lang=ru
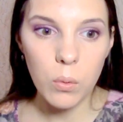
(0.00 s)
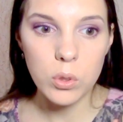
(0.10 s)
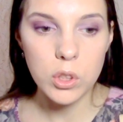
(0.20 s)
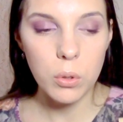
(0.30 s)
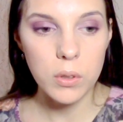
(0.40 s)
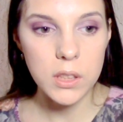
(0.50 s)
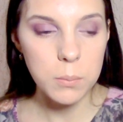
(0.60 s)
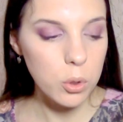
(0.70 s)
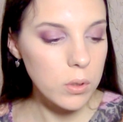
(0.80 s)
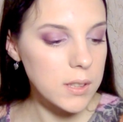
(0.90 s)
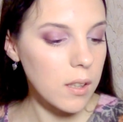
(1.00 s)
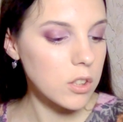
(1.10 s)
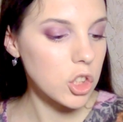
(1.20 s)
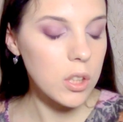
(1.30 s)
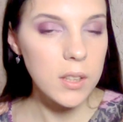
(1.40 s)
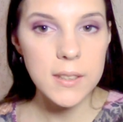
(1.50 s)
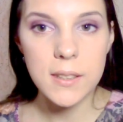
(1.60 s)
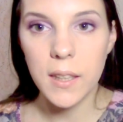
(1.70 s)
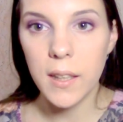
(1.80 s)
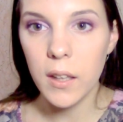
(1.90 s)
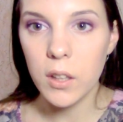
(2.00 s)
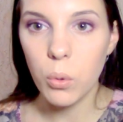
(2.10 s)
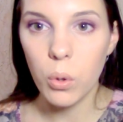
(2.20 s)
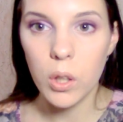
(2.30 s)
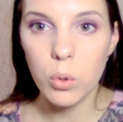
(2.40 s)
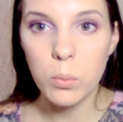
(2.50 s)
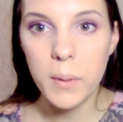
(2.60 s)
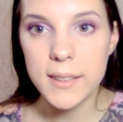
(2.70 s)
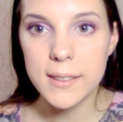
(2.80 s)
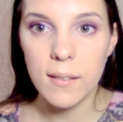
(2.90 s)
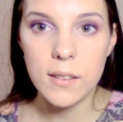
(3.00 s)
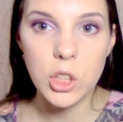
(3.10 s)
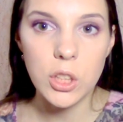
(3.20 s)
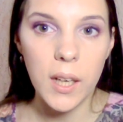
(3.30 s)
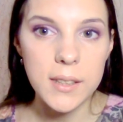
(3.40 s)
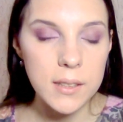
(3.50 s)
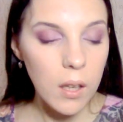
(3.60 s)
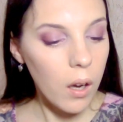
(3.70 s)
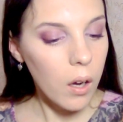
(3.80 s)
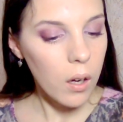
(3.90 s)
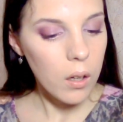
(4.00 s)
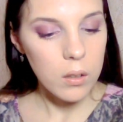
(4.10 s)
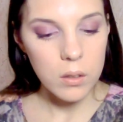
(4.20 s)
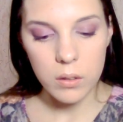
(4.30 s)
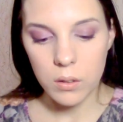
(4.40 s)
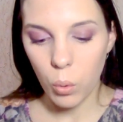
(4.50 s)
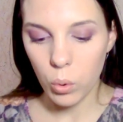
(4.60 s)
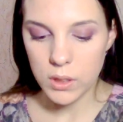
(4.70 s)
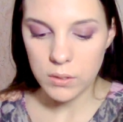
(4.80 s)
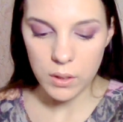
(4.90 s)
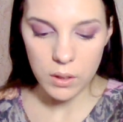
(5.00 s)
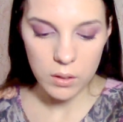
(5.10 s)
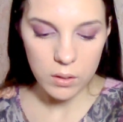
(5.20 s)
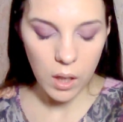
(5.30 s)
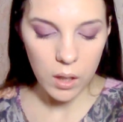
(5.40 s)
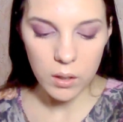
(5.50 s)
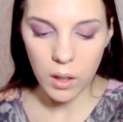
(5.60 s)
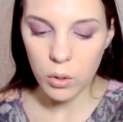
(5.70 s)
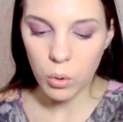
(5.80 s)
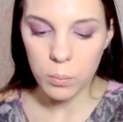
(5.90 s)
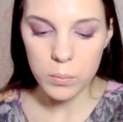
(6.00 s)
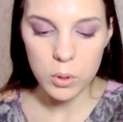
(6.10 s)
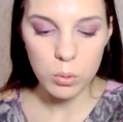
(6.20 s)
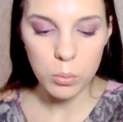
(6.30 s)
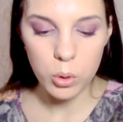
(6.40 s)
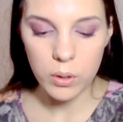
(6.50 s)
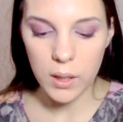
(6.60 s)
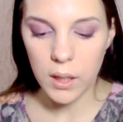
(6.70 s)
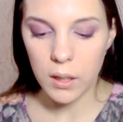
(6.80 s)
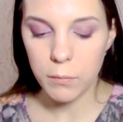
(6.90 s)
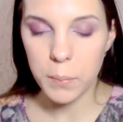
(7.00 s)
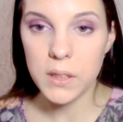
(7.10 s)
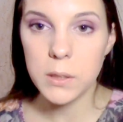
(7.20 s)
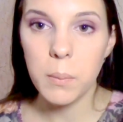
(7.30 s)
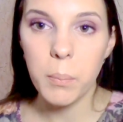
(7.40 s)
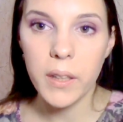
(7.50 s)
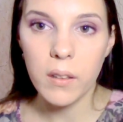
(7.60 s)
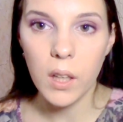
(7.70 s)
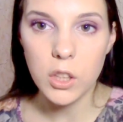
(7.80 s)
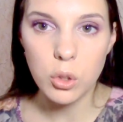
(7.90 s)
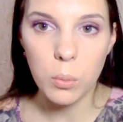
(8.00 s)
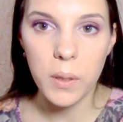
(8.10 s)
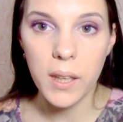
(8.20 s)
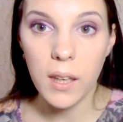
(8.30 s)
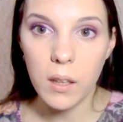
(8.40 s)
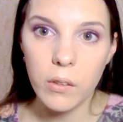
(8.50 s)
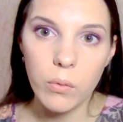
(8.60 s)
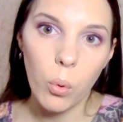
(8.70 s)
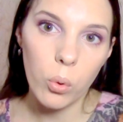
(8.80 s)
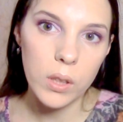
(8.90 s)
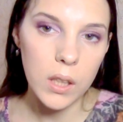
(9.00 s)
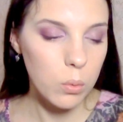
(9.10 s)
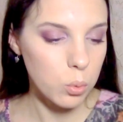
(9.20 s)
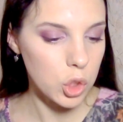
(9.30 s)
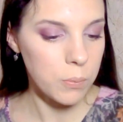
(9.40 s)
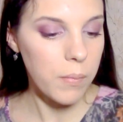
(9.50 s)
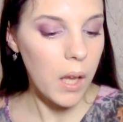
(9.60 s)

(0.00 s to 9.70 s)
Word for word: Он стоил 700, стал 400. Я, недолго думая, стала читать Э, отзывы, как о нем думают, и, в принципе, поняла, что мне и он и нужен.